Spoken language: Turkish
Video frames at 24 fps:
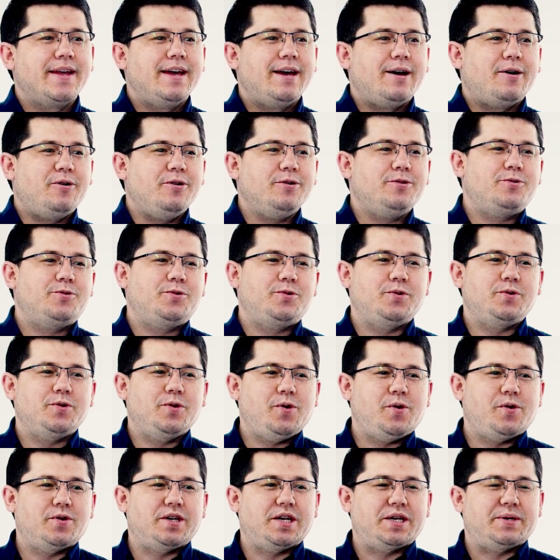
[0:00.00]
Xot shunga
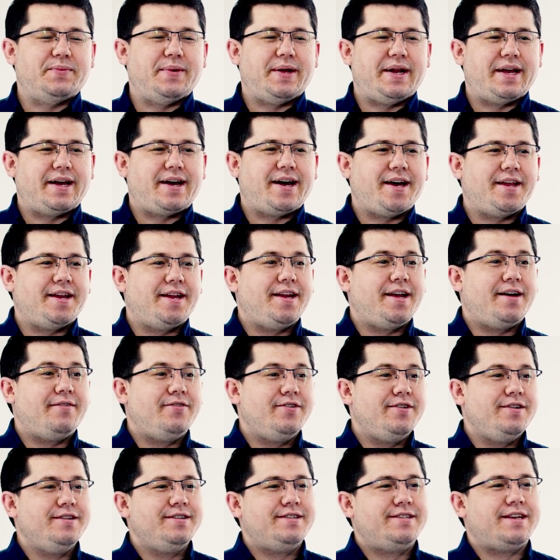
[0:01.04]
o'xshash mana.
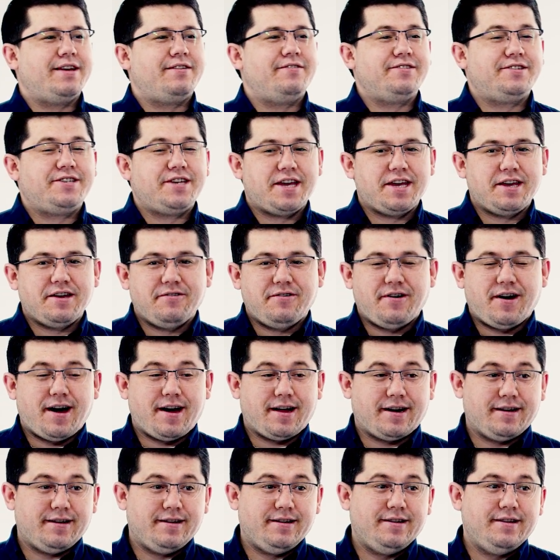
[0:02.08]
Qaynanamın seveceği
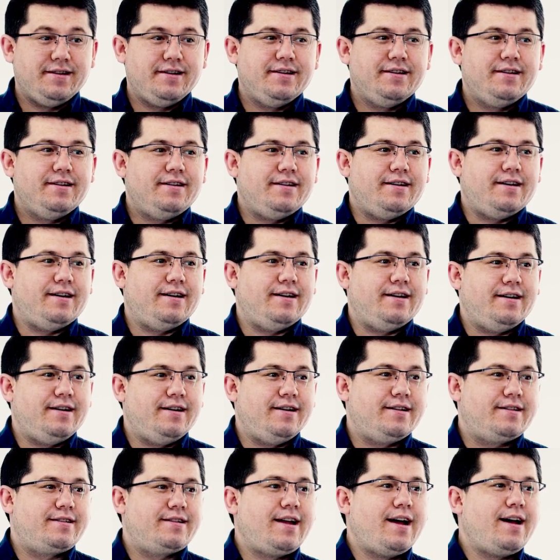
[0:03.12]
var.
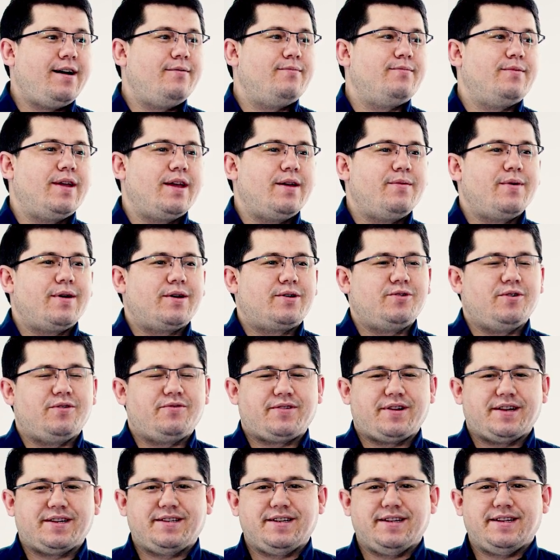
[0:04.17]
E, tam da yemek
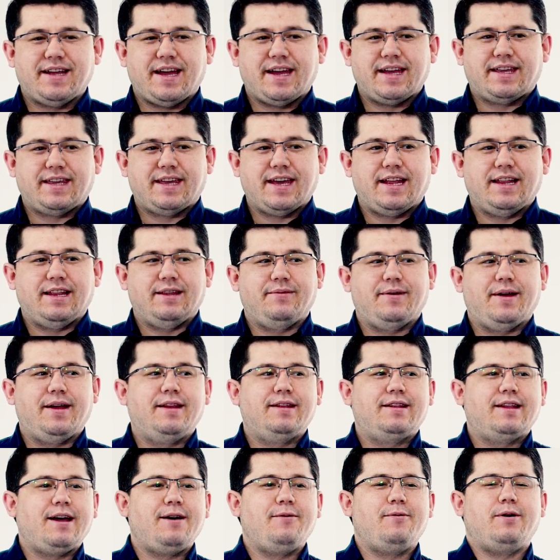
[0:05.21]
sofrasına denk geldim. Yani
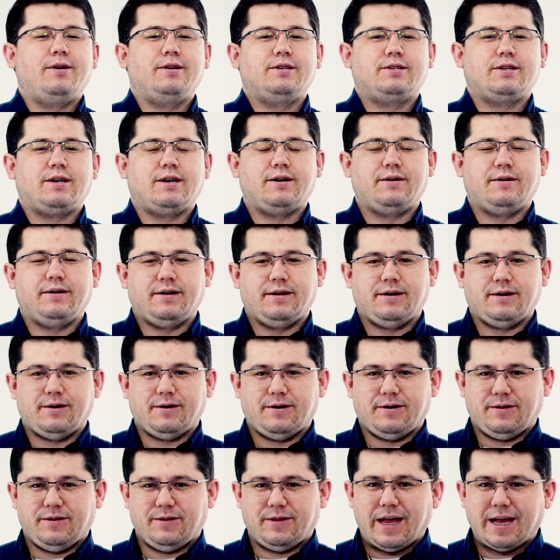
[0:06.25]
tam aşağı
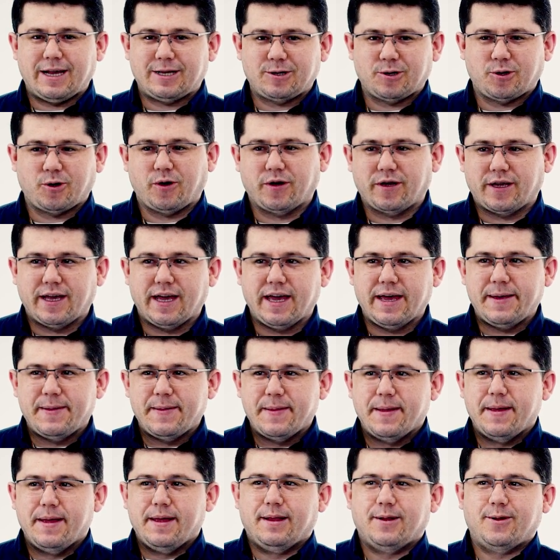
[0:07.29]
e, dasturxonga
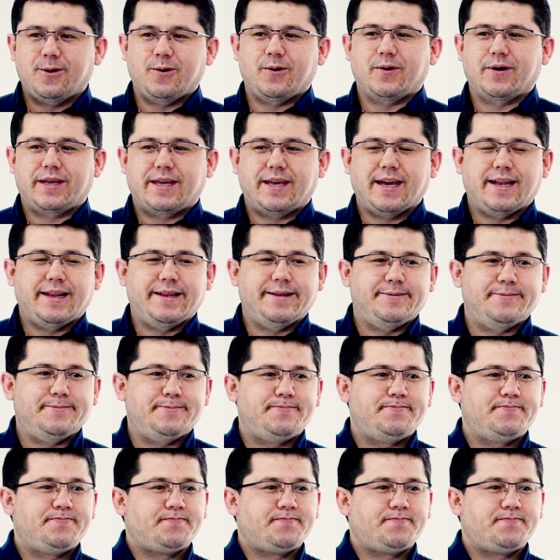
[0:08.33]
to'g'ri keldim.